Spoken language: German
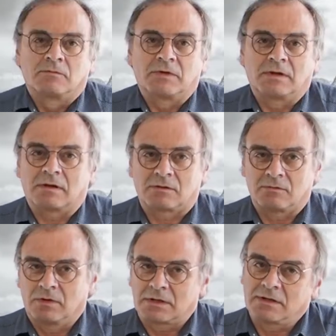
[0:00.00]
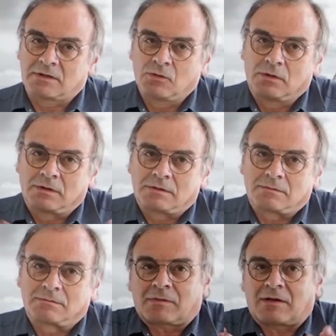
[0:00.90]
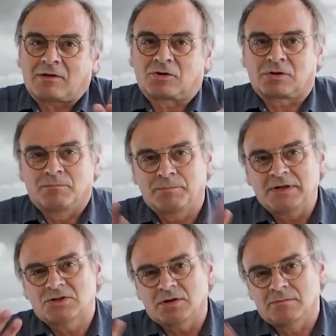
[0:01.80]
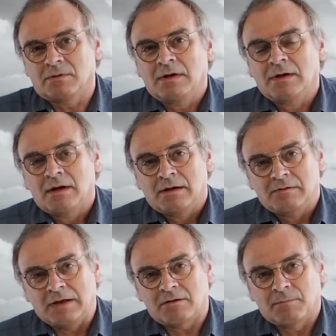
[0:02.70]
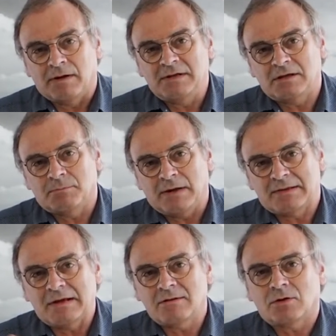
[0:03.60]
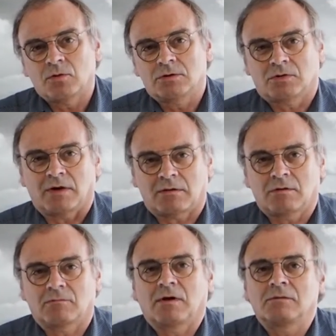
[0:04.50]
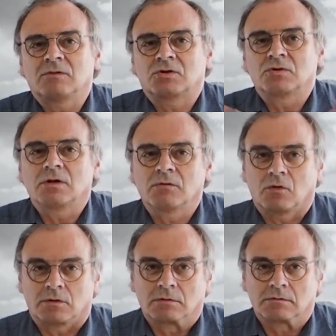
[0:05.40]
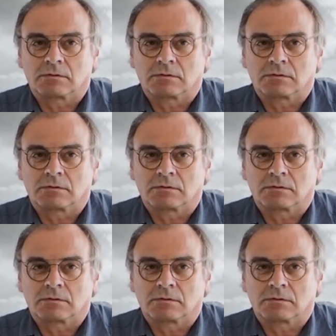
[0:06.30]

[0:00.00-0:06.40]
Wenn also wirklich nur der Bildschirm jetzt mal nicht mal 10 Sekunden schwarz wird, werden wir schon nervös.